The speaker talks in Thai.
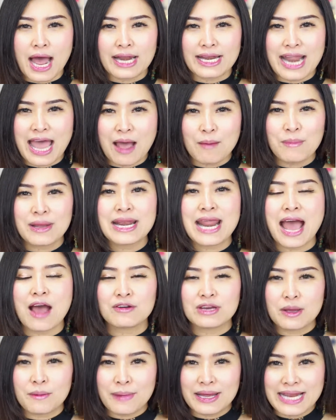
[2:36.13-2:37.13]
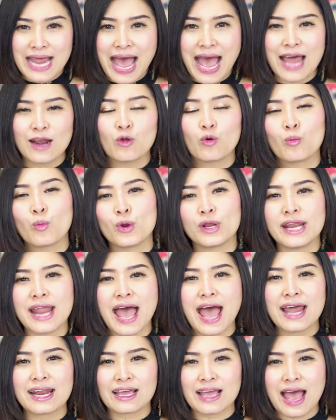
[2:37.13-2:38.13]
น้ำมะนาวเนี่ยมาทาลงบนหน้า
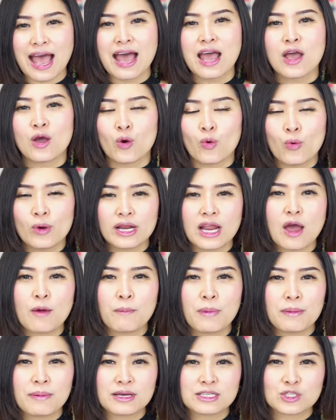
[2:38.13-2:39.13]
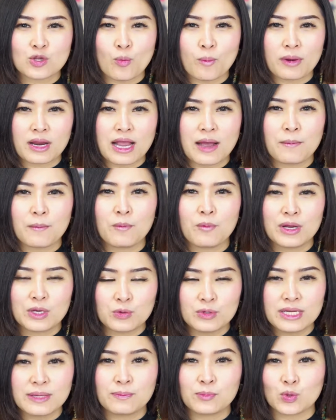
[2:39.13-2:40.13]
นะคะ ควรเอาไปผสมกับวัตถุ
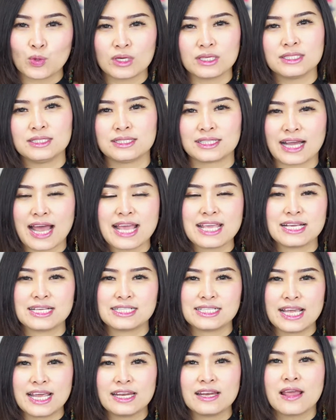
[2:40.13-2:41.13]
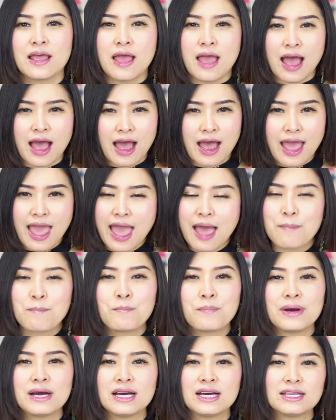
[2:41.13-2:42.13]
ดิบตัวอื่นค่ะอย่างเช่นแอป
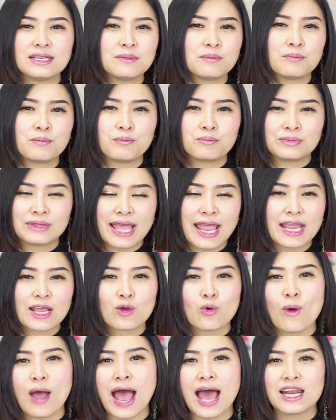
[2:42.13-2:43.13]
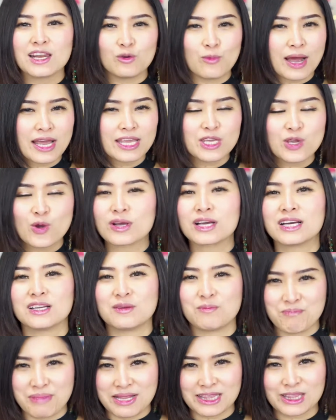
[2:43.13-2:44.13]
เปิ้ลแตงกวา หรือว่าโยเกิร์ต
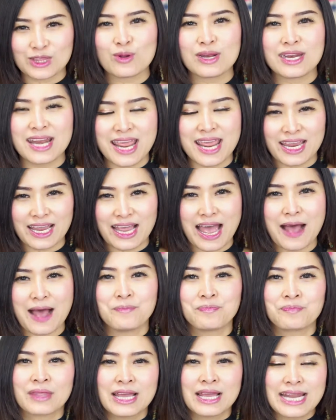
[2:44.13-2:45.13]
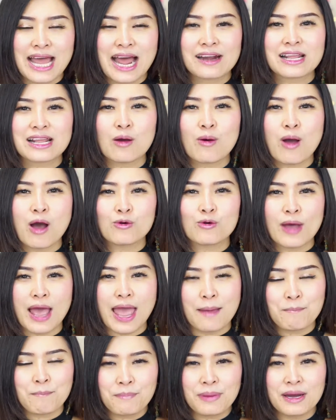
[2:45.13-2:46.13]
เป็นต้นนั่นเองค่ะถ้าเราเอาแอ
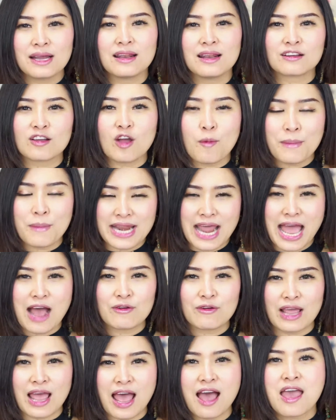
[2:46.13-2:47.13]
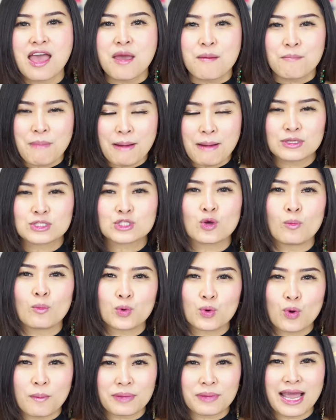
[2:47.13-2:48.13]
ปเปิลแล้วก็มะนาวนะคะ มาผสมร
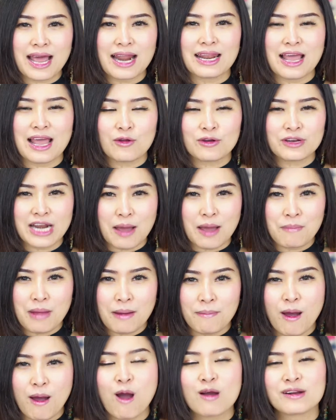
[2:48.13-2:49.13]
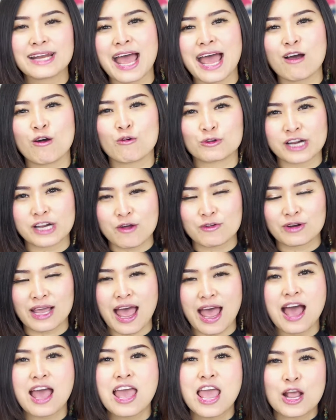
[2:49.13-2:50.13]
วมกันแล้วนำมาพอกหน้าของเรานะ
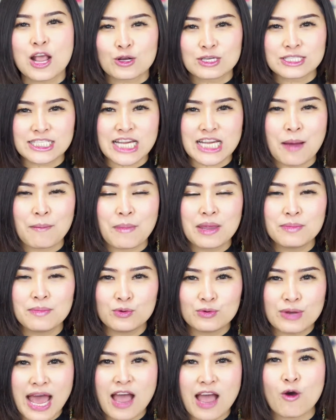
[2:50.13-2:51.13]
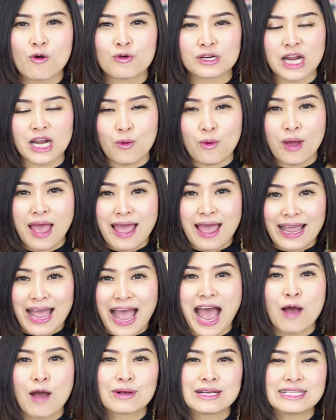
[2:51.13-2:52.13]
คะ ก็จะทำให้ผิวหน้าของเรา
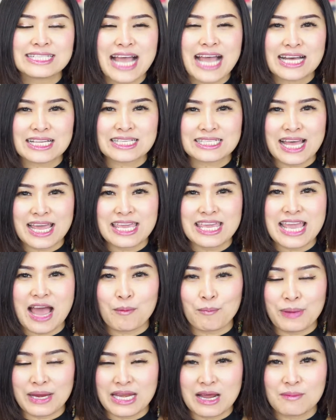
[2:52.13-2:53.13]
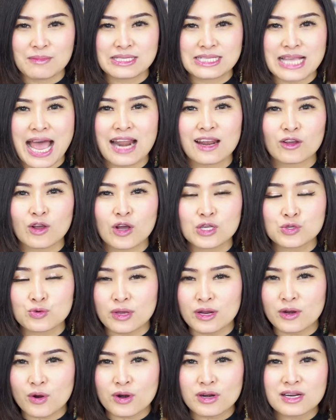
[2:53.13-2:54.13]
ขาวกระจ่างใสอย่างเป็นธรรมชาติแล้วก็ช่วย
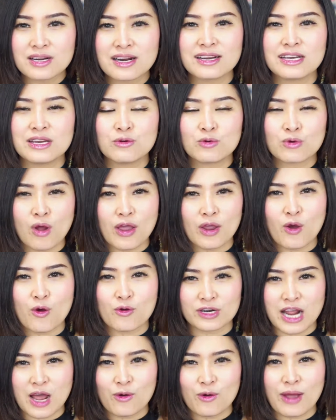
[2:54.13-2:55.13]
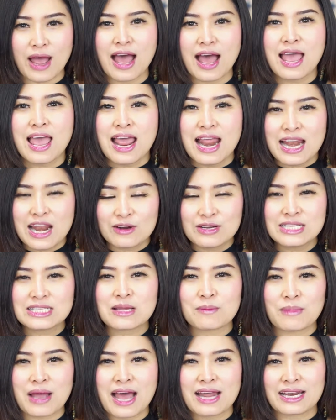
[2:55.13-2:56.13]
ลดเรือนริ้วรอยของเราค่ะ และที่
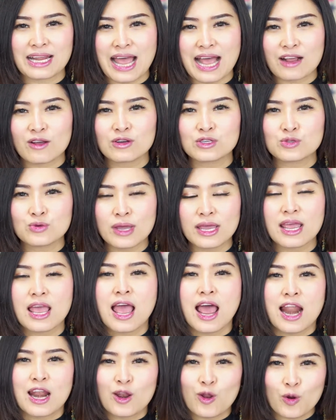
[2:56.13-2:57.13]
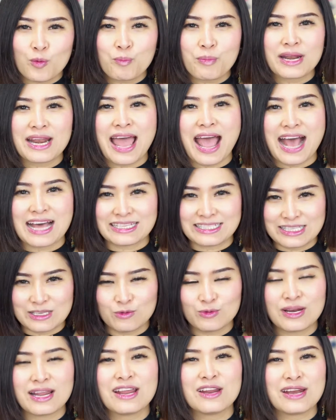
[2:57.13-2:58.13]
สำคัญนะคะก็ช่วยลดปัญหาสิว
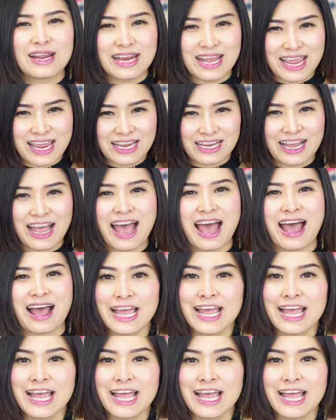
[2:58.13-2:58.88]
ได้นั่นเองค่ะ